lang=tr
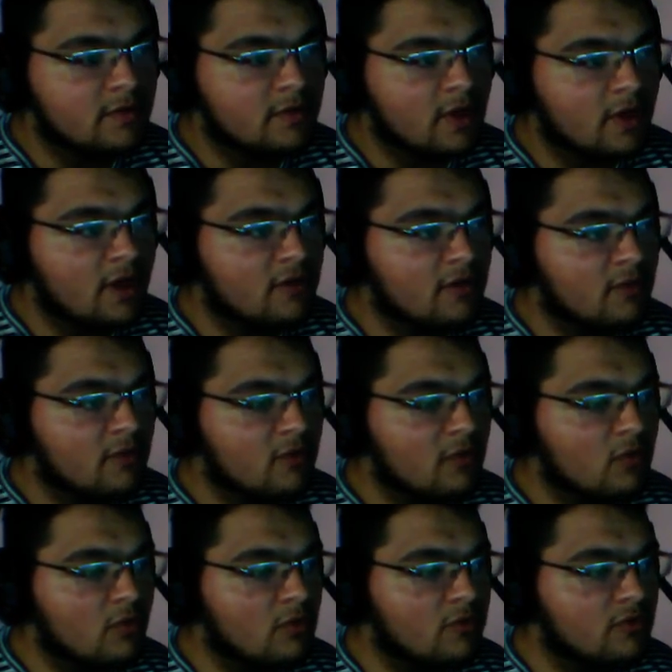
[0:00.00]
Ayrıca bir
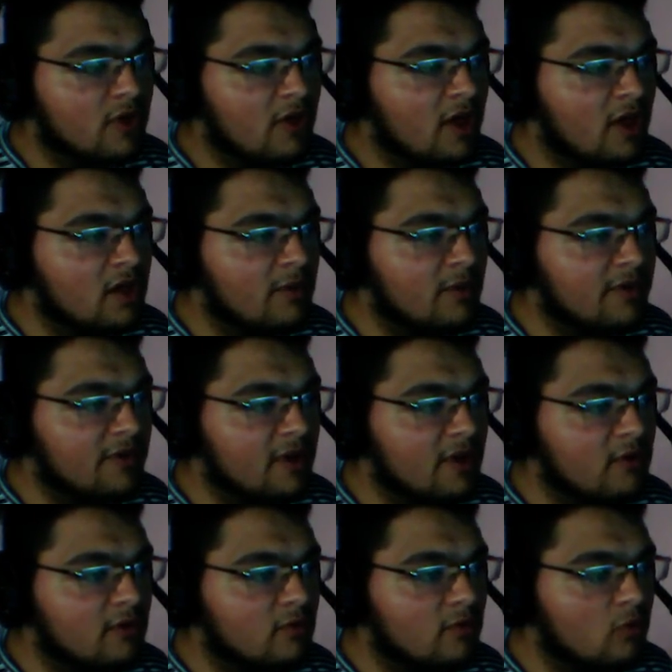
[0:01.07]
şey olursa E'yi basar
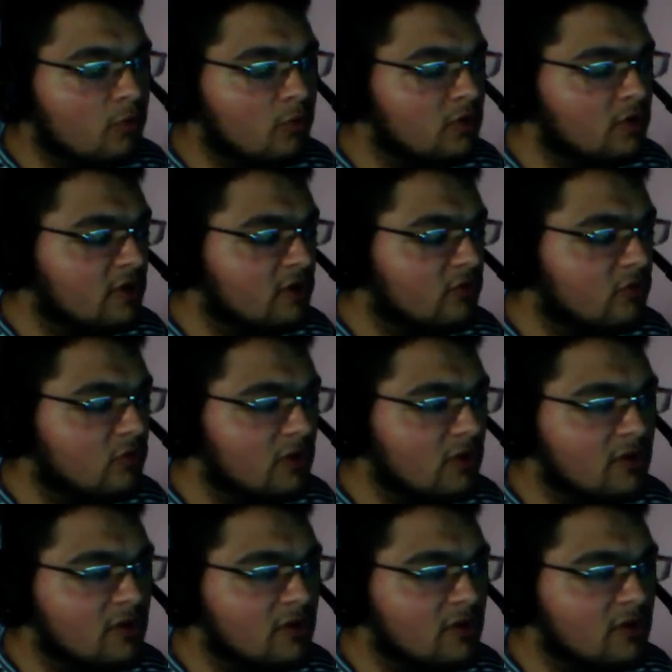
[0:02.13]
topuklarız burada.